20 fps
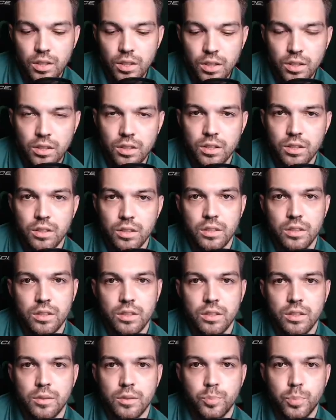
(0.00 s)

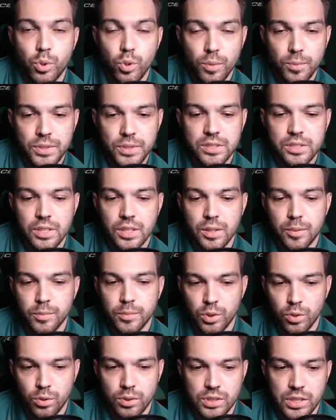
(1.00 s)
э,
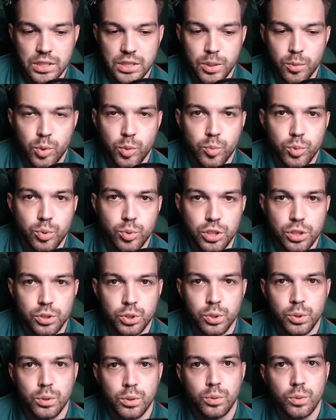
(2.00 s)
Промисом, но затем он получил
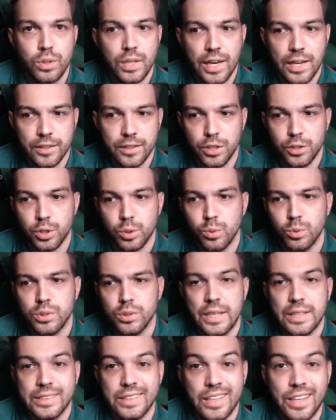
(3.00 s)
желтую карточку
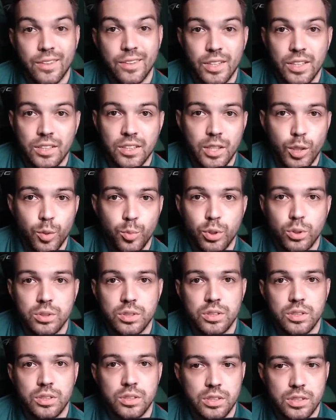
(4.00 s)
за откровенное
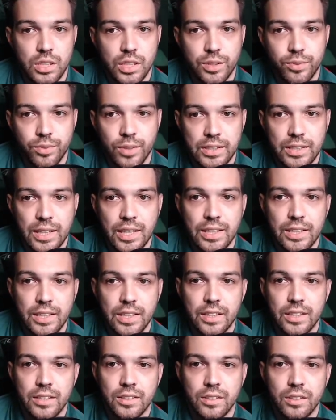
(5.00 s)
просто срыв
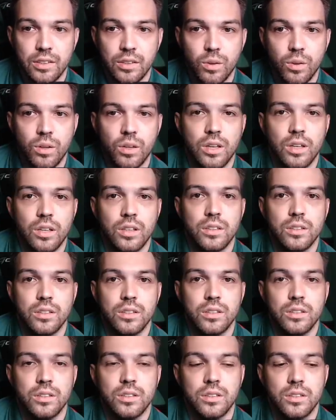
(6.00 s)
атаки. Но
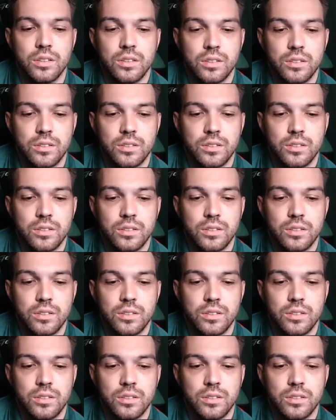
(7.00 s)
э,